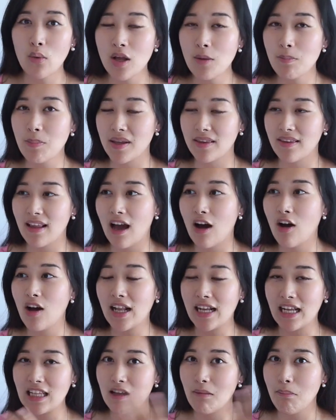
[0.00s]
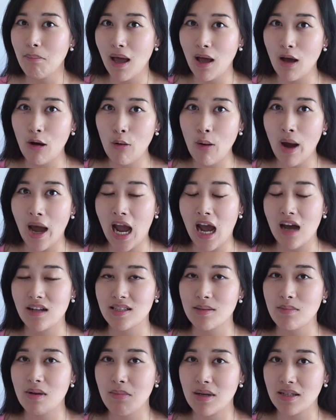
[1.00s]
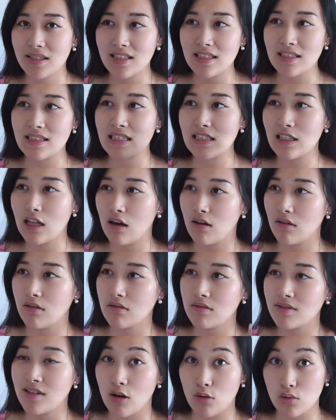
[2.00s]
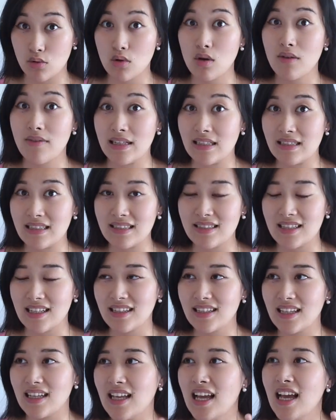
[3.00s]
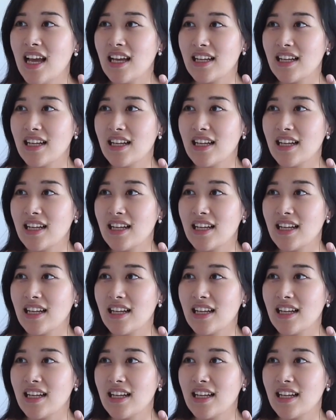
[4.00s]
绘本啊，后来看到漫画，然后再慢慢进阶到小说、文字等等。